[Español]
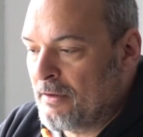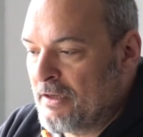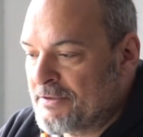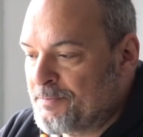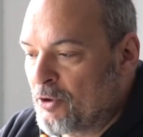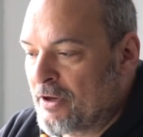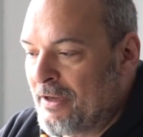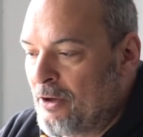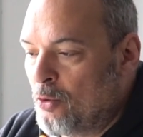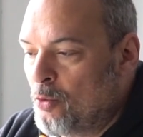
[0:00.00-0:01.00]
y es
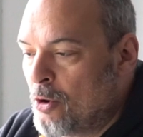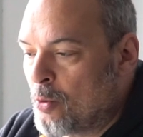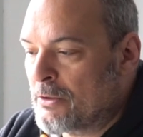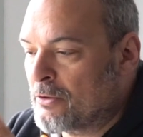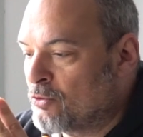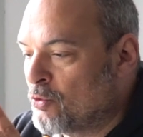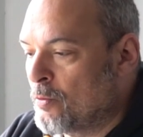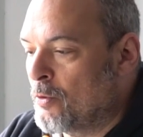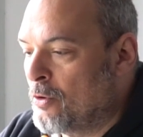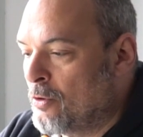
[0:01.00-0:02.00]
porque el 1.4
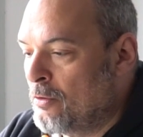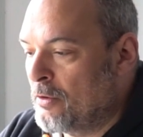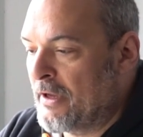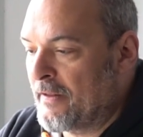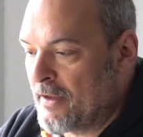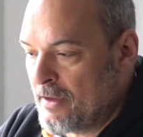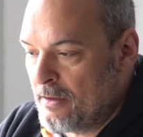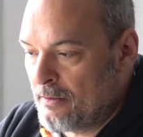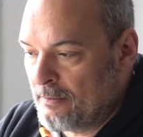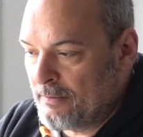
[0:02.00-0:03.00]
turbo
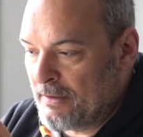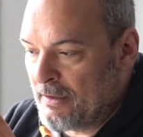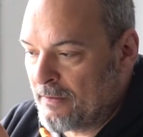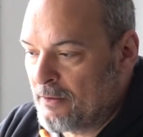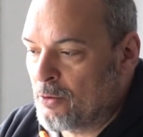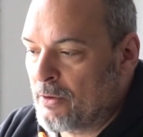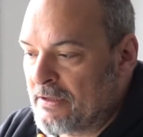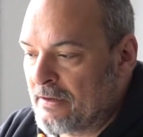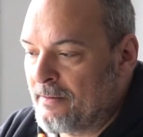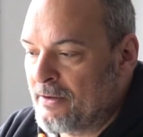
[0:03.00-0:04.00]
GDI de
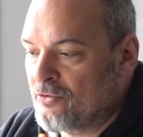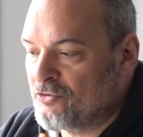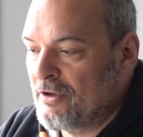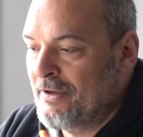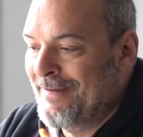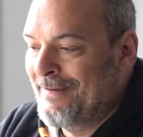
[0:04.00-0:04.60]
140 caballos